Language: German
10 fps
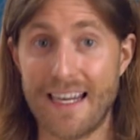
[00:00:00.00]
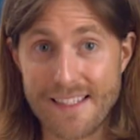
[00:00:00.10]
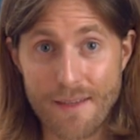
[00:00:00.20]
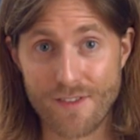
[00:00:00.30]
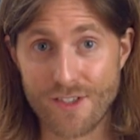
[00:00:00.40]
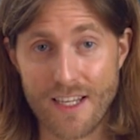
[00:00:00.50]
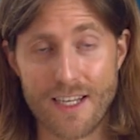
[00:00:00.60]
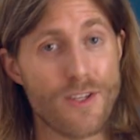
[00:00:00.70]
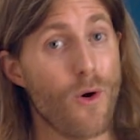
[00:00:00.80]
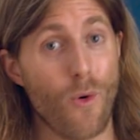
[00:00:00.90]
Alle
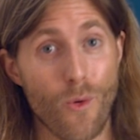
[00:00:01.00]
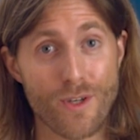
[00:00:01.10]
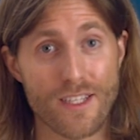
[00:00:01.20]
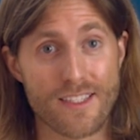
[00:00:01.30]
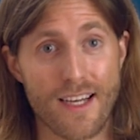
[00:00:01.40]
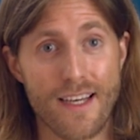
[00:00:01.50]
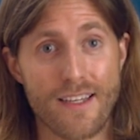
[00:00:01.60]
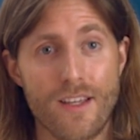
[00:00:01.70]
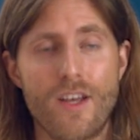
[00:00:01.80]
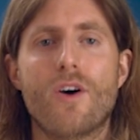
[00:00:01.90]
selbstverständlich ohne
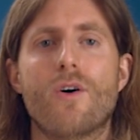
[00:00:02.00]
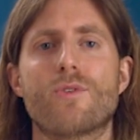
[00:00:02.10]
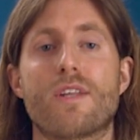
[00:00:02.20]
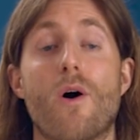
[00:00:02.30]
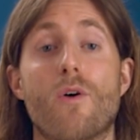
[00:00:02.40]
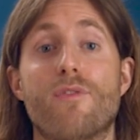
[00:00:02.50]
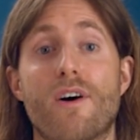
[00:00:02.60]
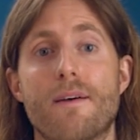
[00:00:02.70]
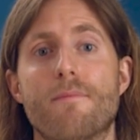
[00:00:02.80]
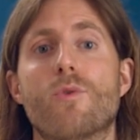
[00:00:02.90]
Getreide und auch
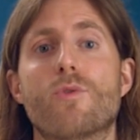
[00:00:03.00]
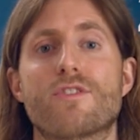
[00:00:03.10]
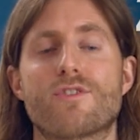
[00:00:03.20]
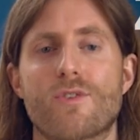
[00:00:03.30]
vor allem ohne